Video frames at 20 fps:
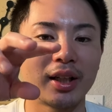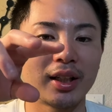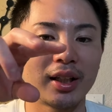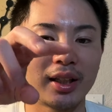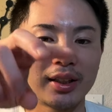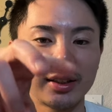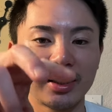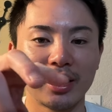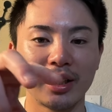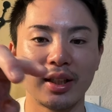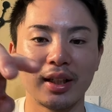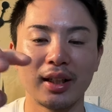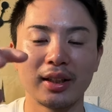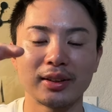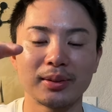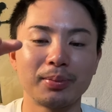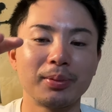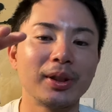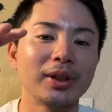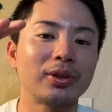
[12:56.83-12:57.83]
ああ
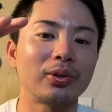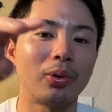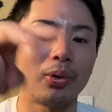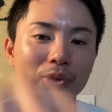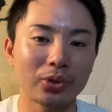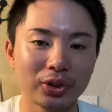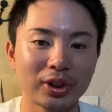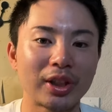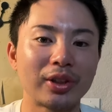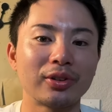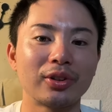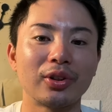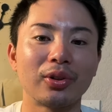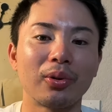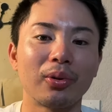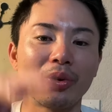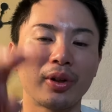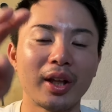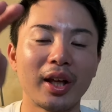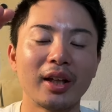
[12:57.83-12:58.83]
スプリットを落とせるっていう
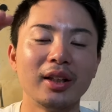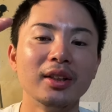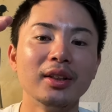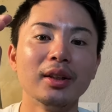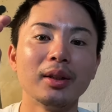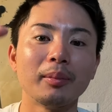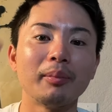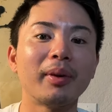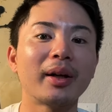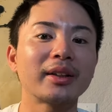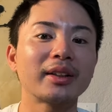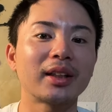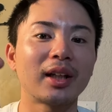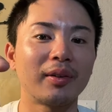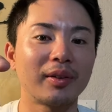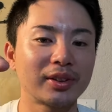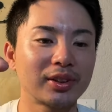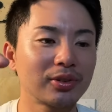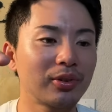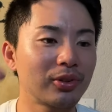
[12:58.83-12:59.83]
ところで、バッター
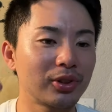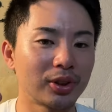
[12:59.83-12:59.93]
はすご